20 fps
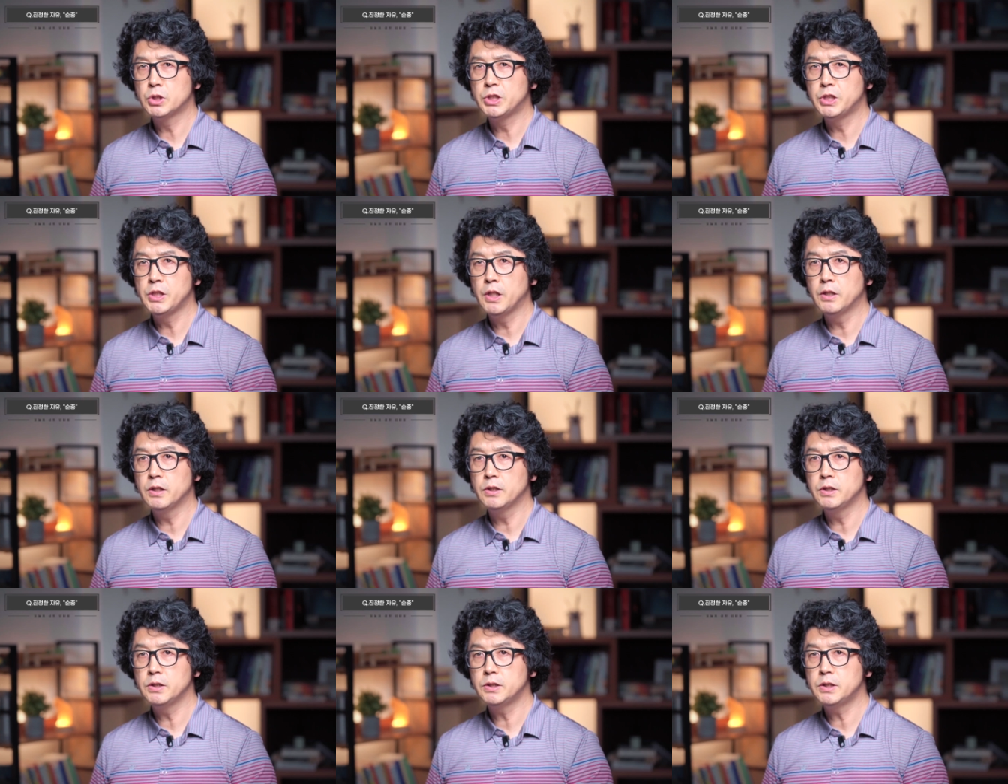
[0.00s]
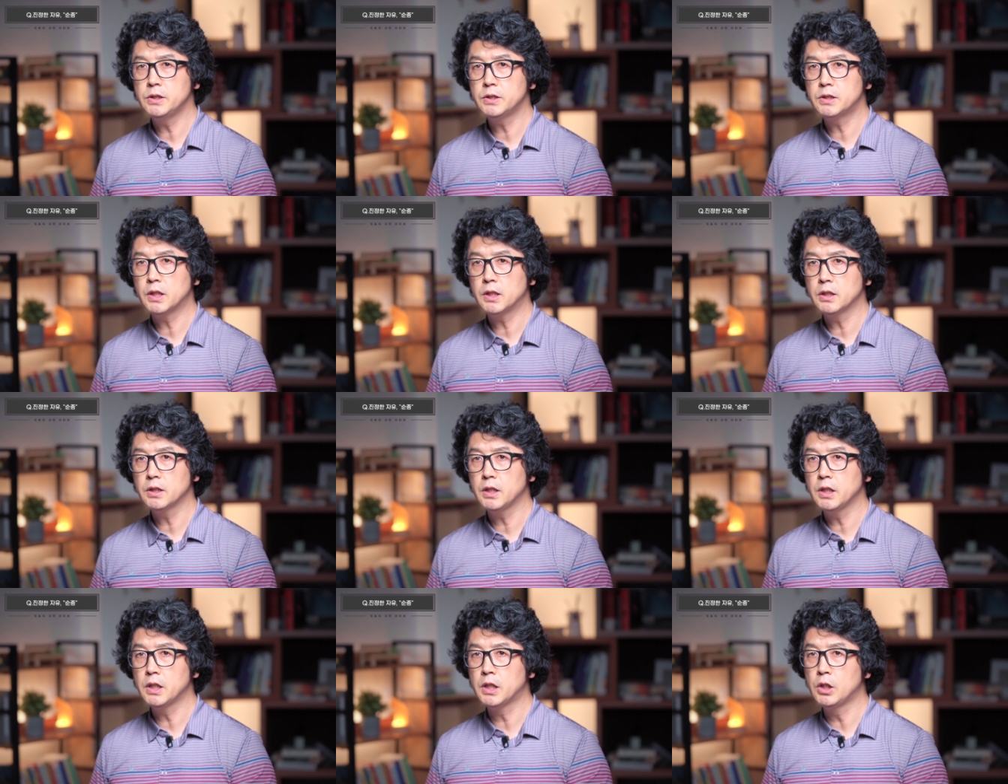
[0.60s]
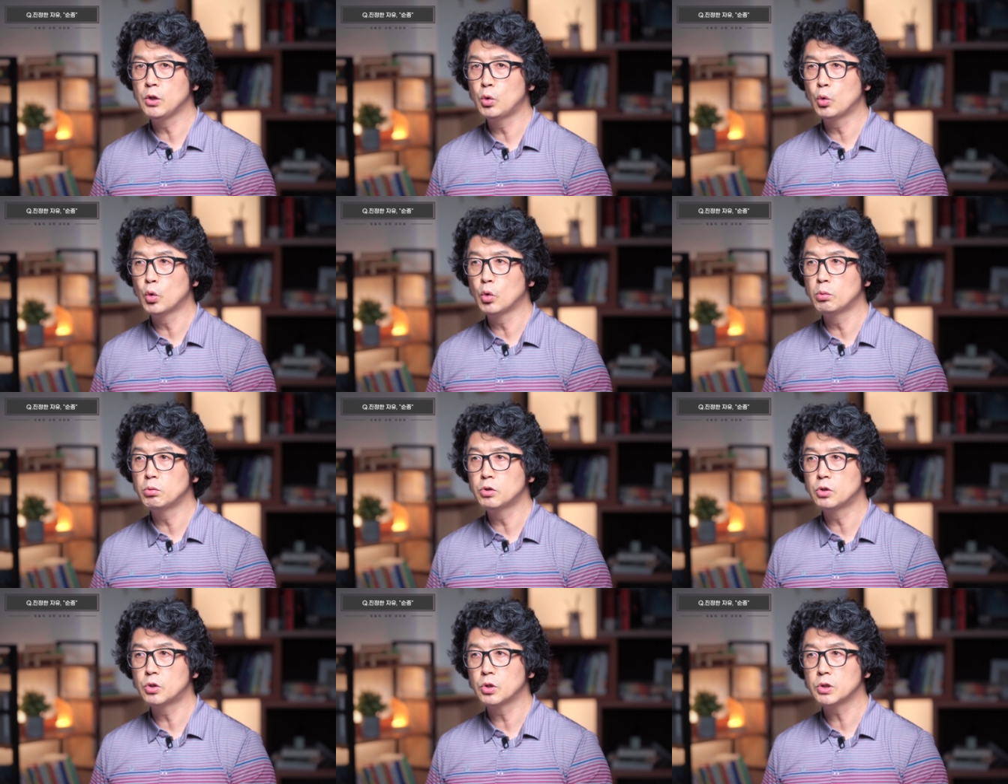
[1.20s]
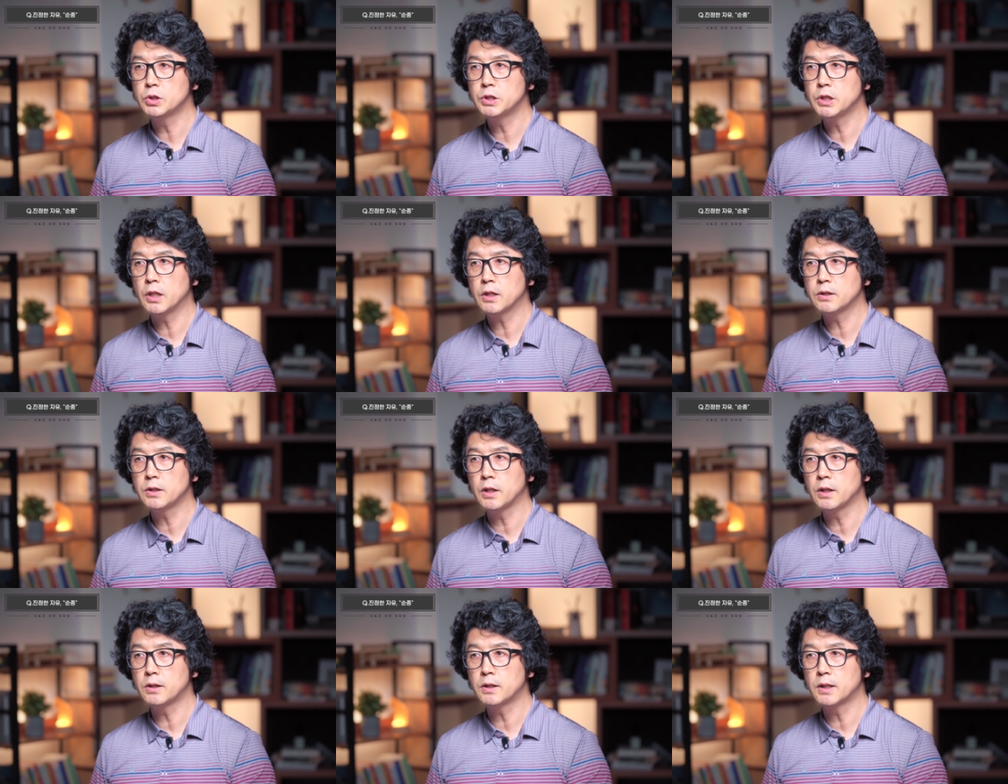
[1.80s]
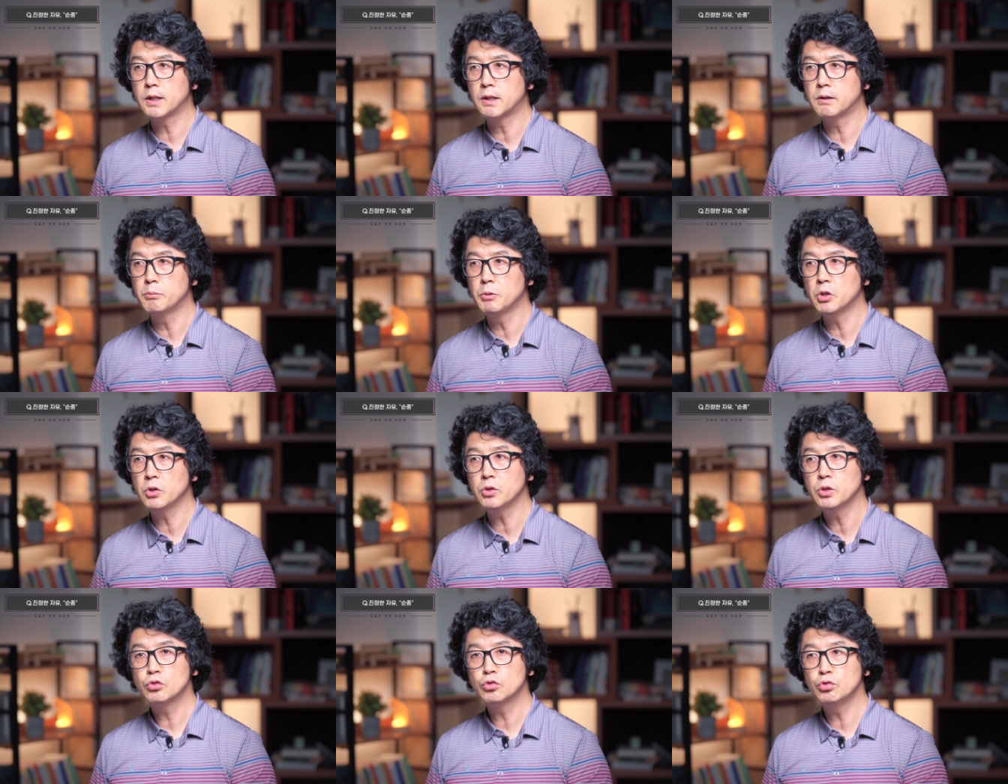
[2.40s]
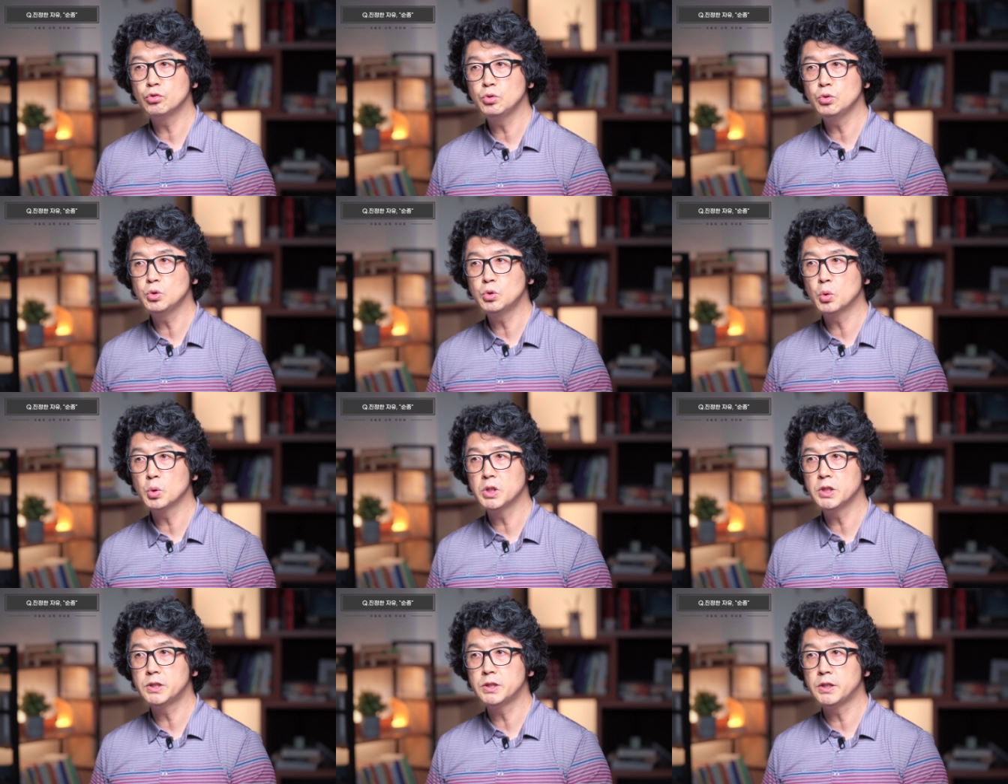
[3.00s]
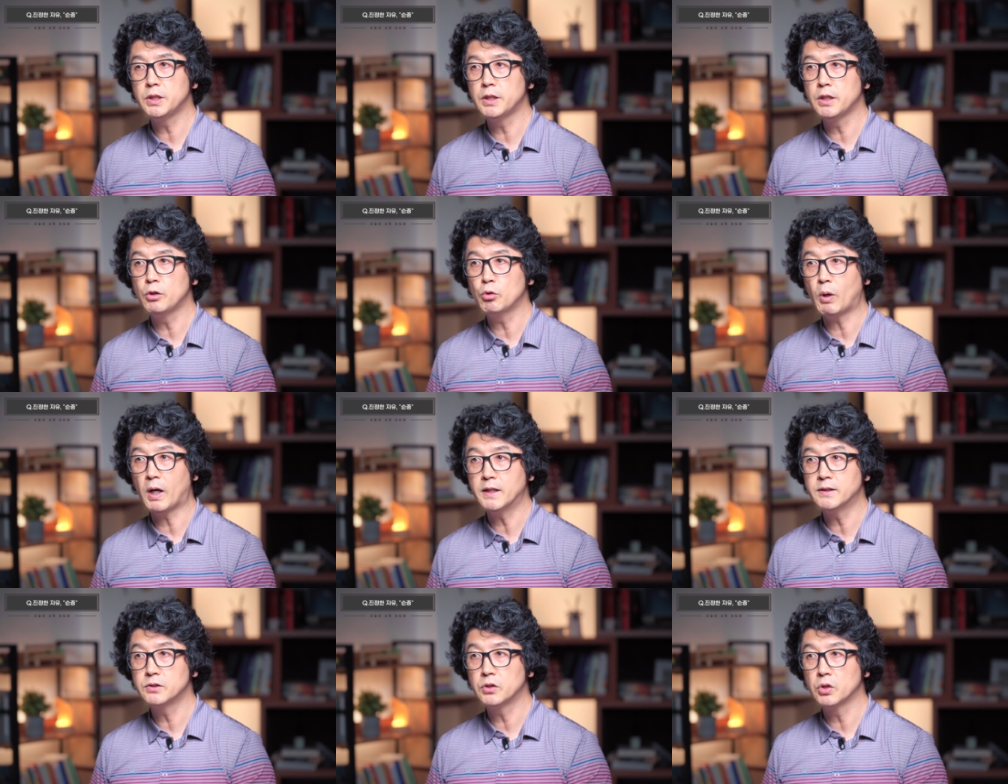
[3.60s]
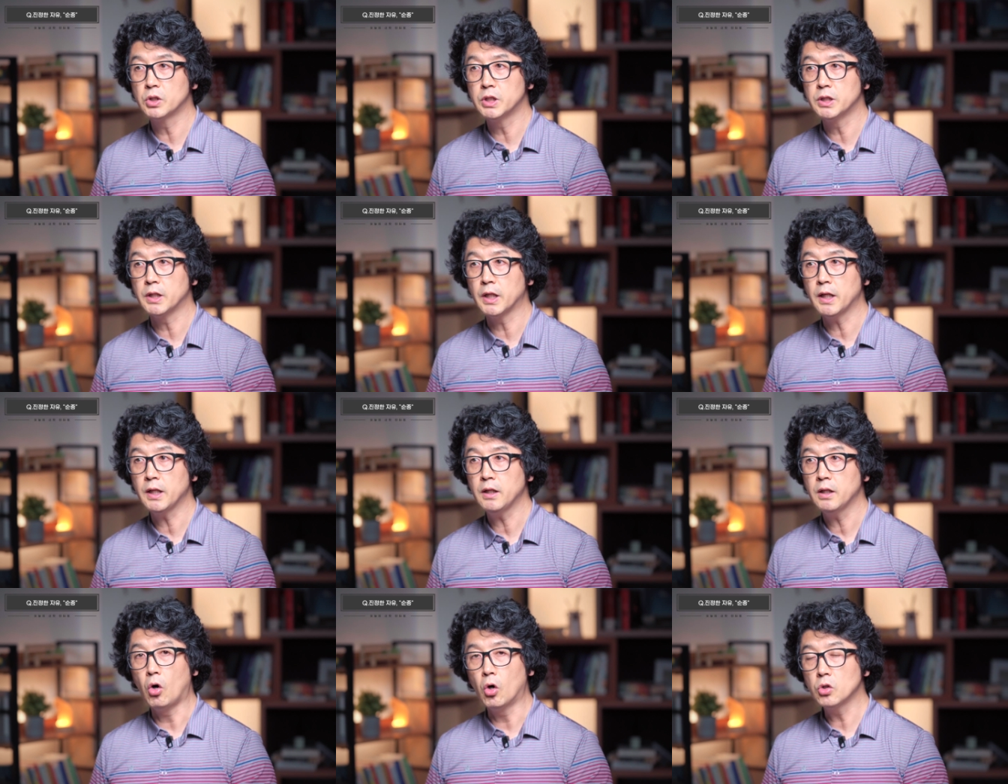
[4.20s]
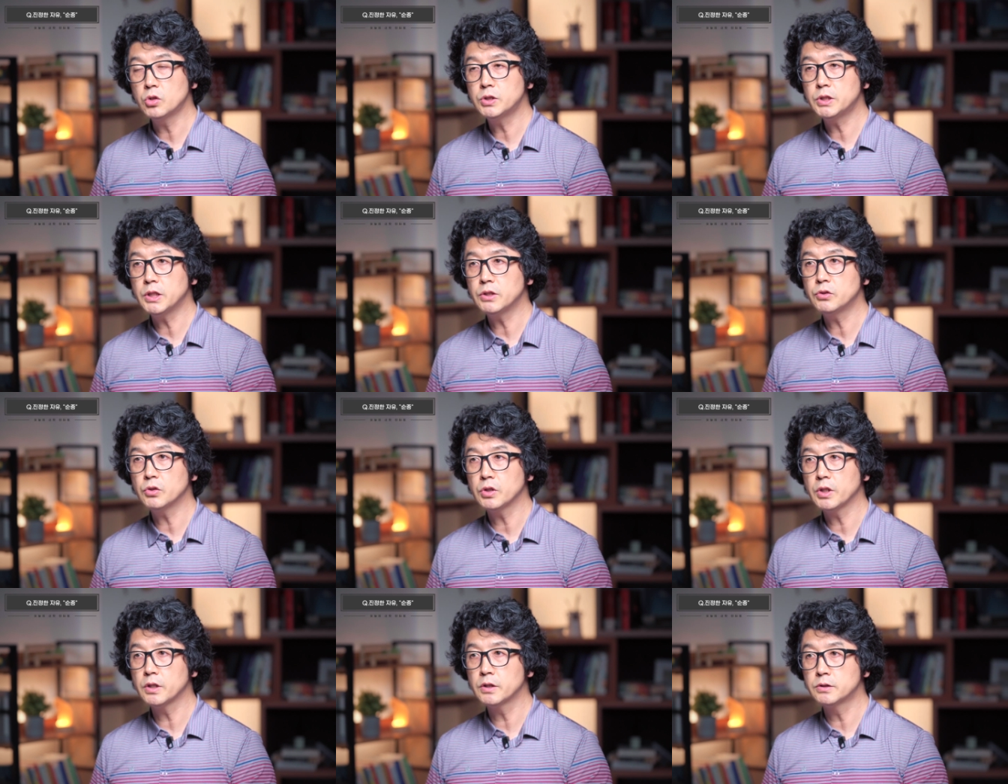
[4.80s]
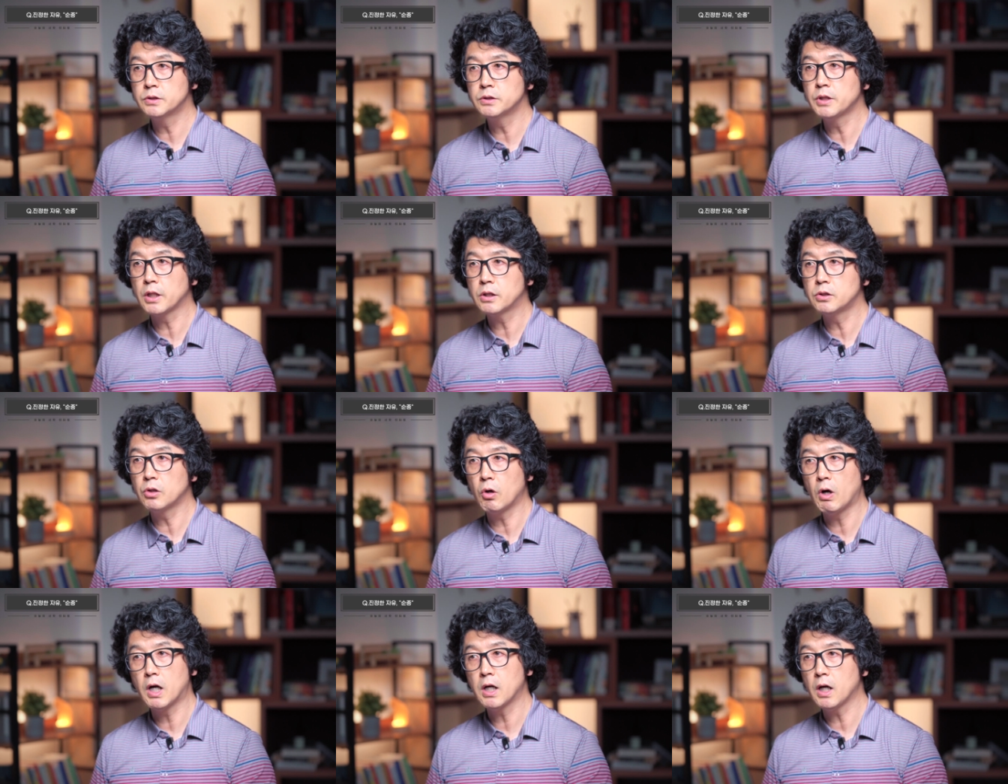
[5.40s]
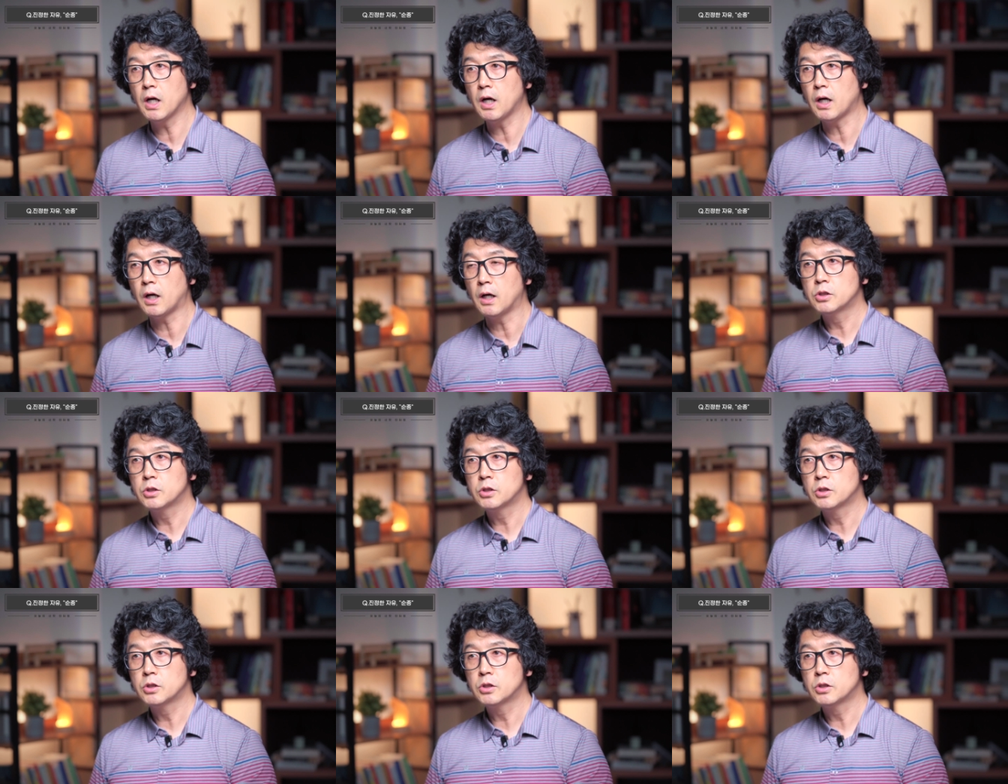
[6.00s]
지혜의 시작이 기도로부터 시작됐다면 순종이 지혜의 완성인데 어째서 그게 그러한가?